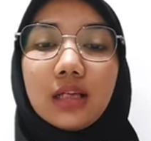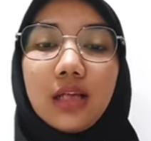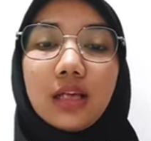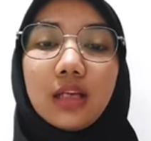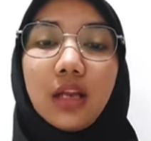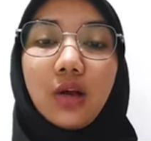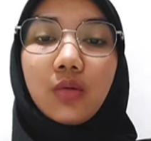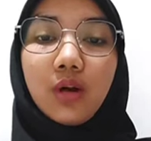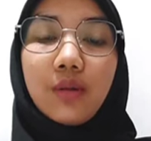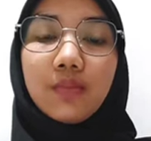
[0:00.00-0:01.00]
dan
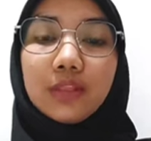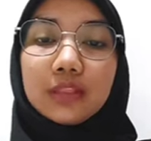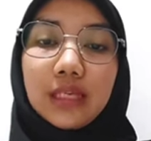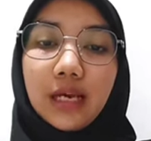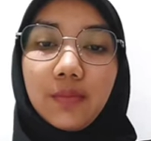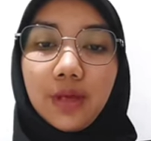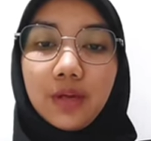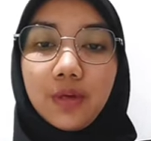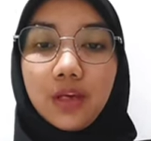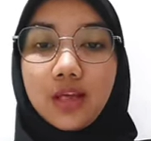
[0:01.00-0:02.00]
dilakukan pengecekan
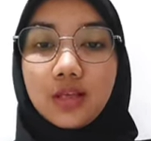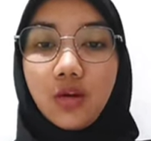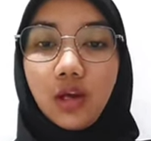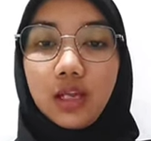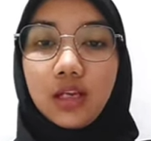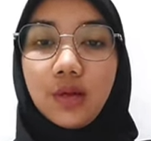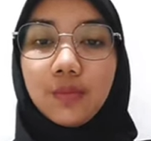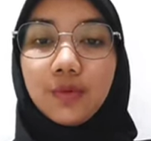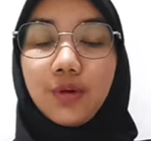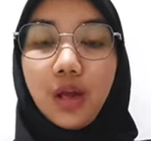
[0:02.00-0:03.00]
pada bagian soket dengan
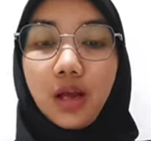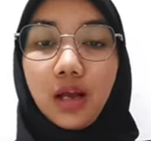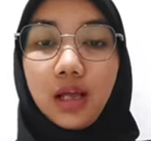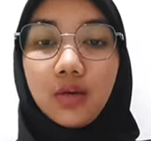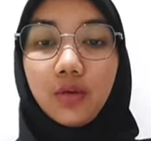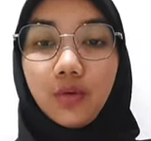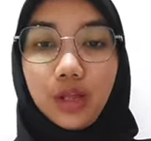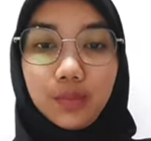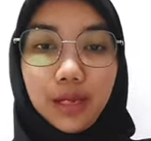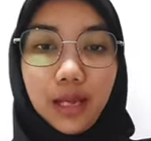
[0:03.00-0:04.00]
menggunakan
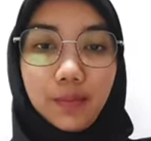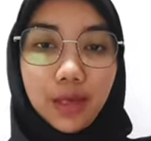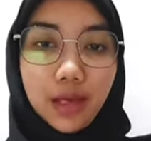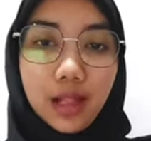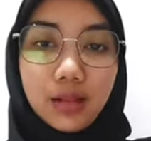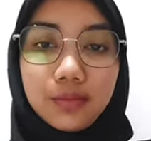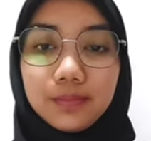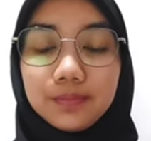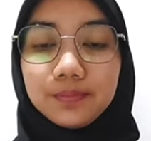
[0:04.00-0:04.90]
kuret periapikal.